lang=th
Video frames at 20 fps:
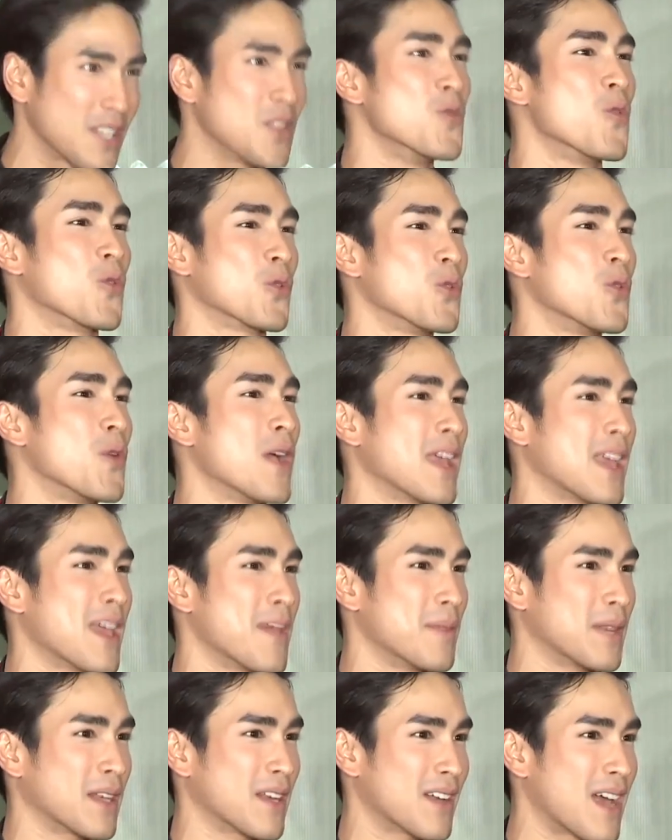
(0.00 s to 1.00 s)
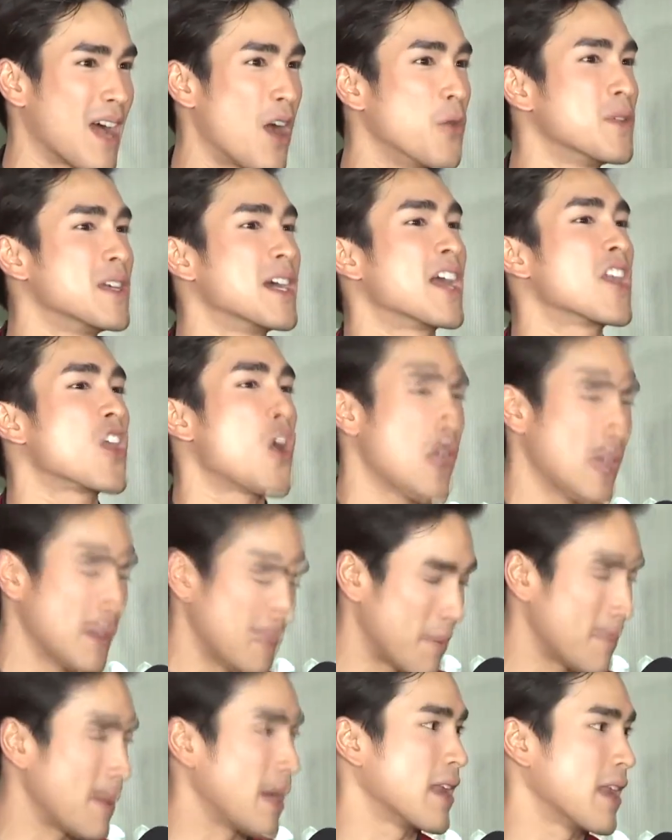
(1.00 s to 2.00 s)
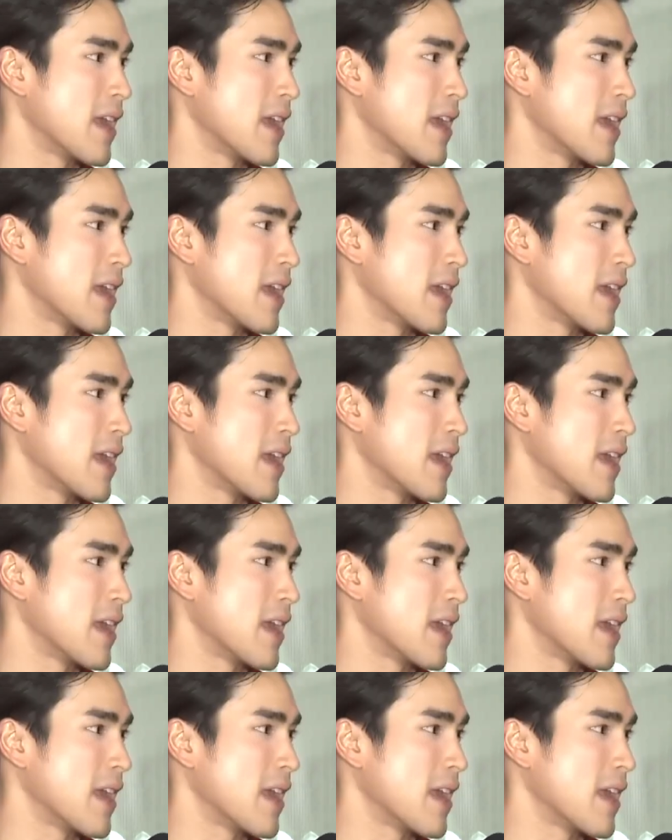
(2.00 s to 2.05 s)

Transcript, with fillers: สนุกด้วยเงี้ยมันเข้าเนื้อหน่อยประมาณ